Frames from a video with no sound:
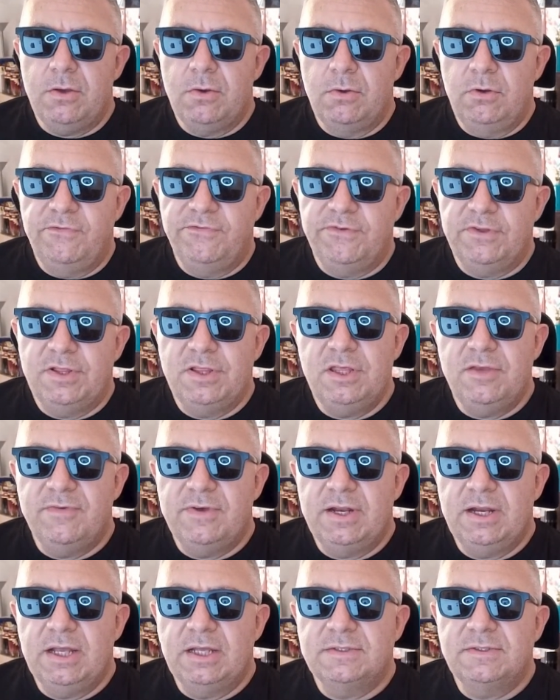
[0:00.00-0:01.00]
olfattiva,
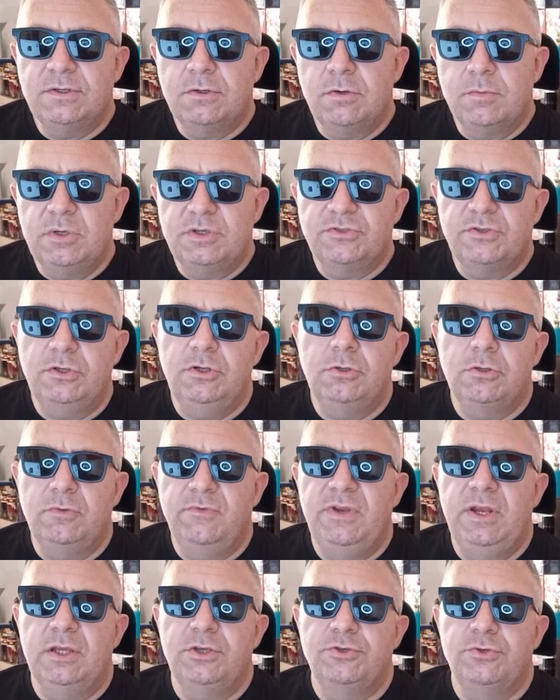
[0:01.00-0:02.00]
ragazzi, come al solito vi
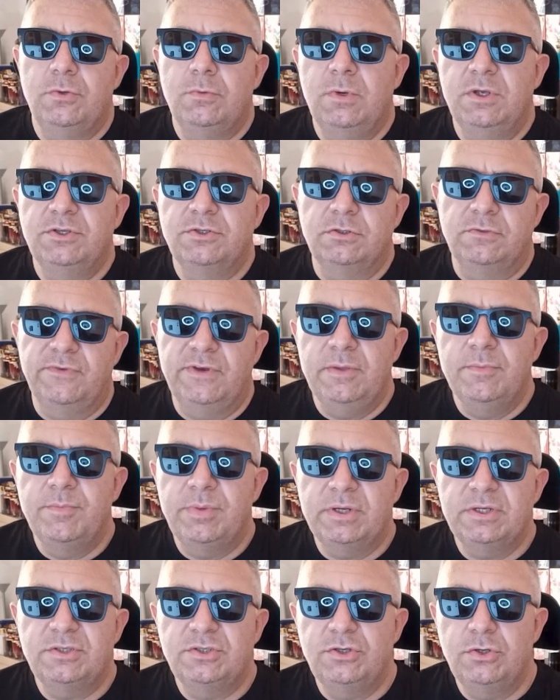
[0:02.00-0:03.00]
lascio qua in
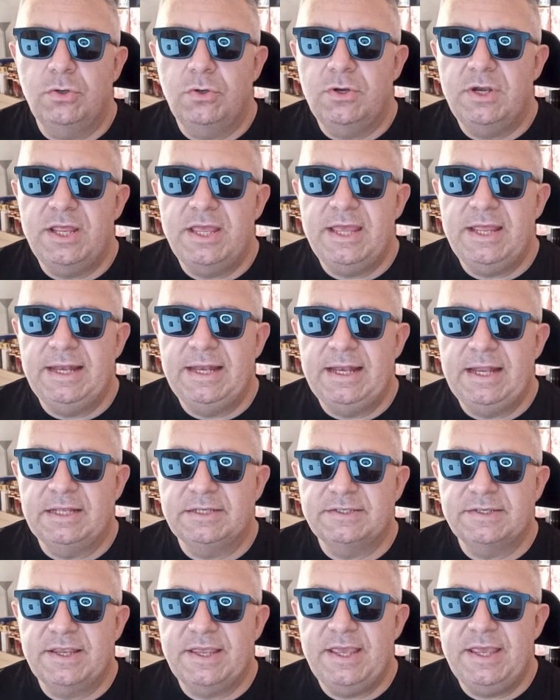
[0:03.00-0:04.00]
sovraimpressione la
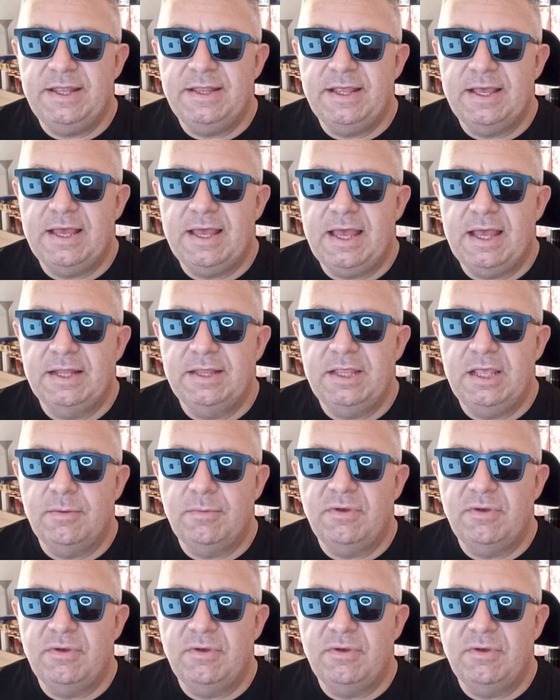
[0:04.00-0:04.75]
scheda. Andiamo